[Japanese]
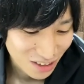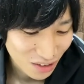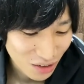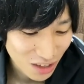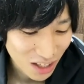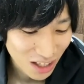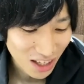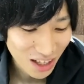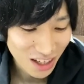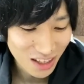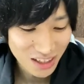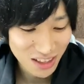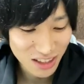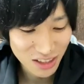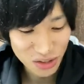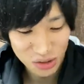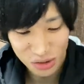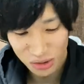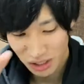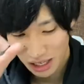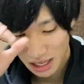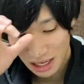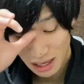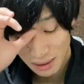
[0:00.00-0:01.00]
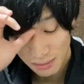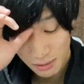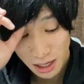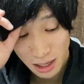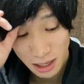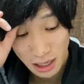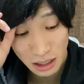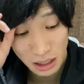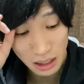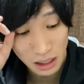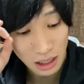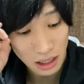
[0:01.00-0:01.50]
そんな感じで、ちょっとね、名
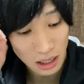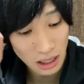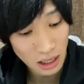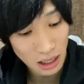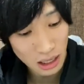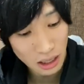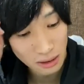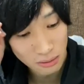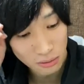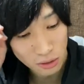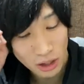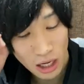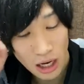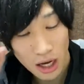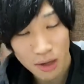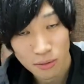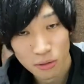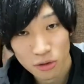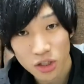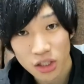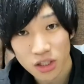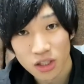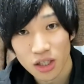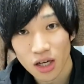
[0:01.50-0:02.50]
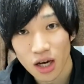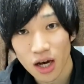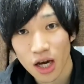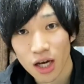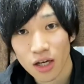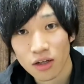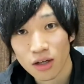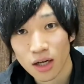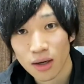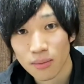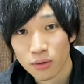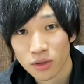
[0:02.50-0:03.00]
前も変え、もしかしたら変
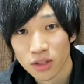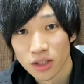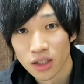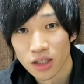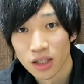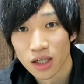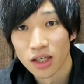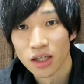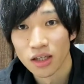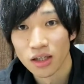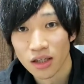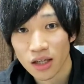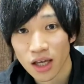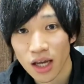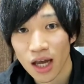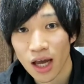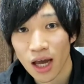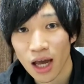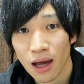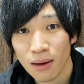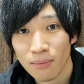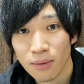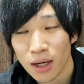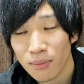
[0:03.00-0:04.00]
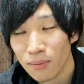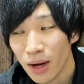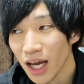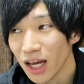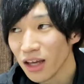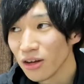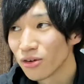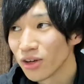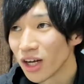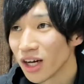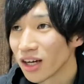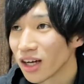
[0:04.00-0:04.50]
えるかもしれないんで、まあ、
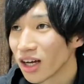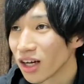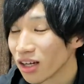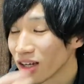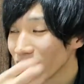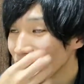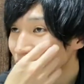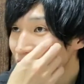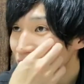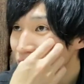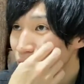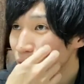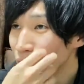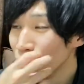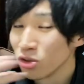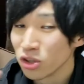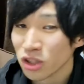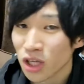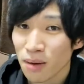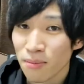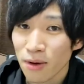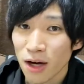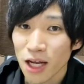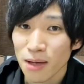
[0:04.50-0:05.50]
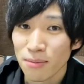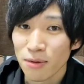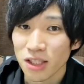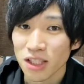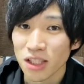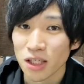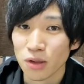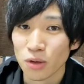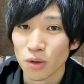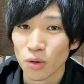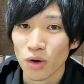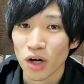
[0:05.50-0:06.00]
前のなんか、教授がバレまし
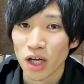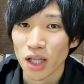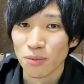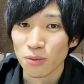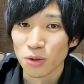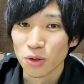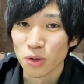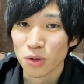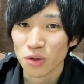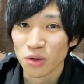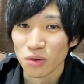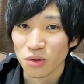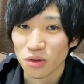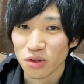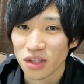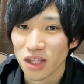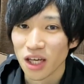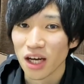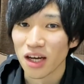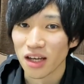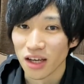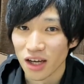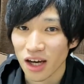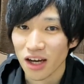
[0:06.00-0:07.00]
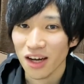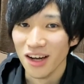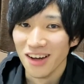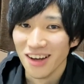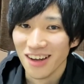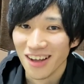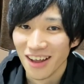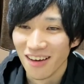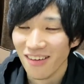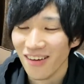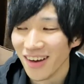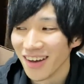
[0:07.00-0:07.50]
たら動画でもちょっと言ったかな。
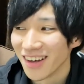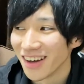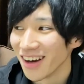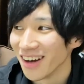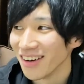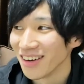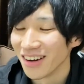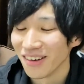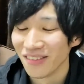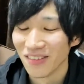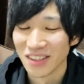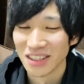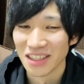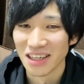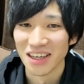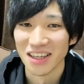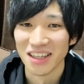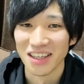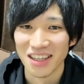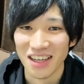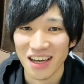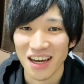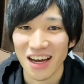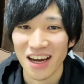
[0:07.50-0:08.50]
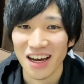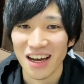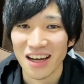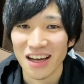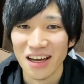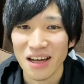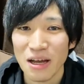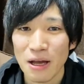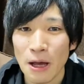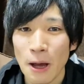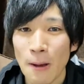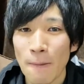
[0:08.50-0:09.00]
名変えるかもしれないんで。
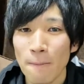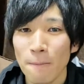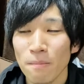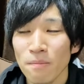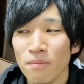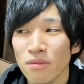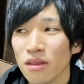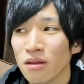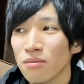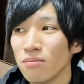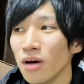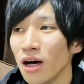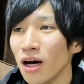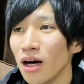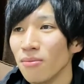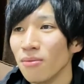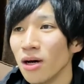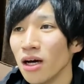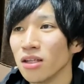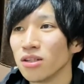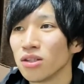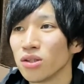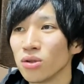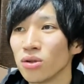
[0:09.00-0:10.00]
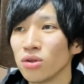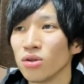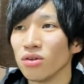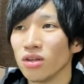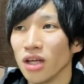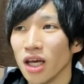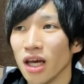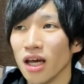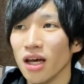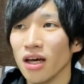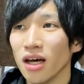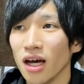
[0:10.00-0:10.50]
まあまあ、ちょっと
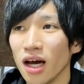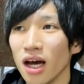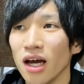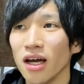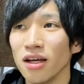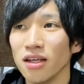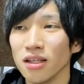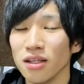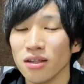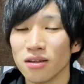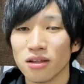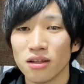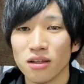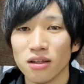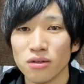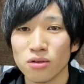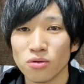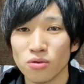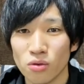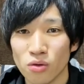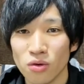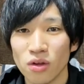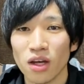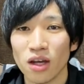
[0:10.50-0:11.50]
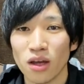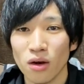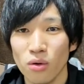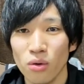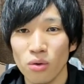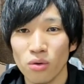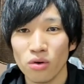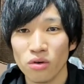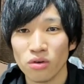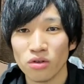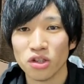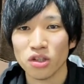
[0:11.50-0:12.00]
ね、はい。そこだけ
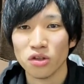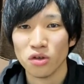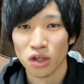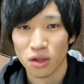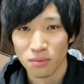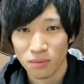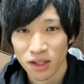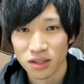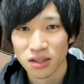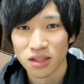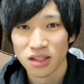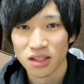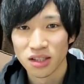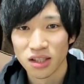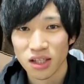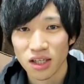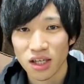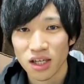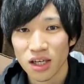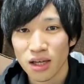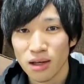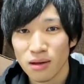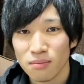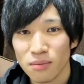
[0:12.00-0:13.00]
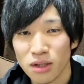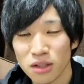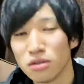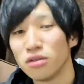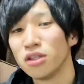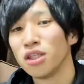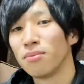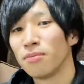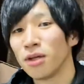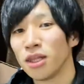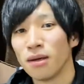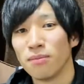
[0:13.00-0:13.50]
報告しときます。まあ、そ
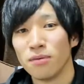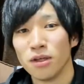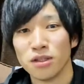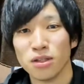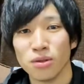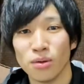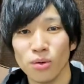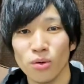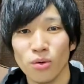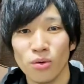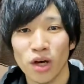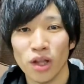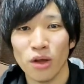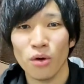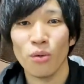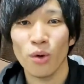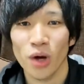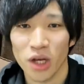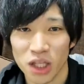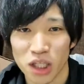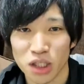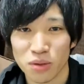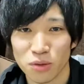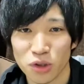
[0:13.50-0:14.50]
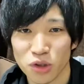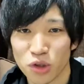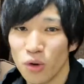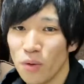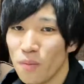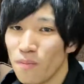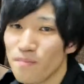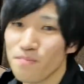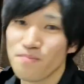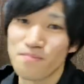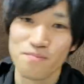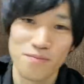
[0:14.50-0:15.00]
れじゃあまた別の動画でお会いいたしましょ
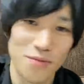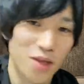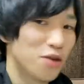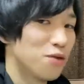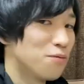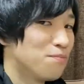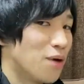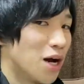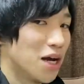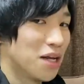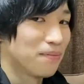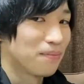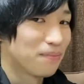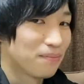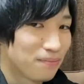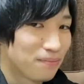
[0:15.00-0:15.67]
う。グッバイ。